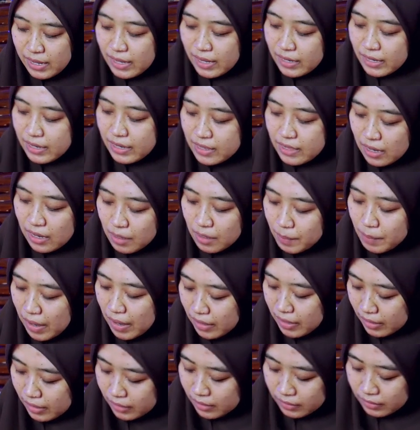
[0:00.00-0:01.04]
Ini cakep
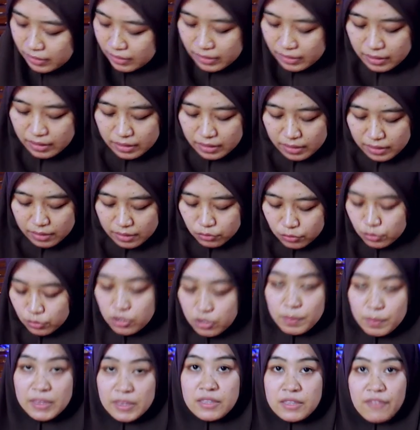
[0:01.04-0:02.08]
banget uh, untuk
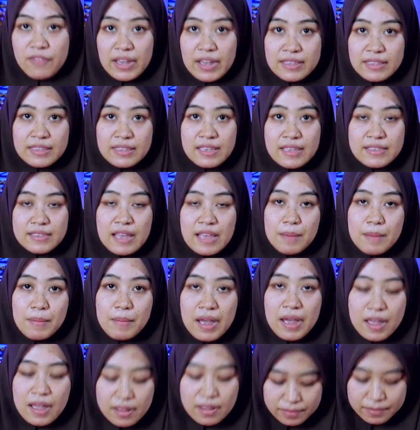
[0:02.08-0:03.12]
spesifikasinya
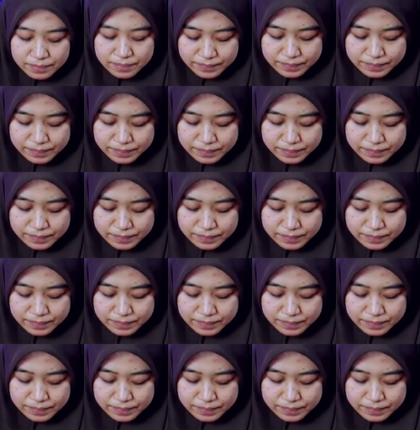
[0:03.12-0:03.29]
sama.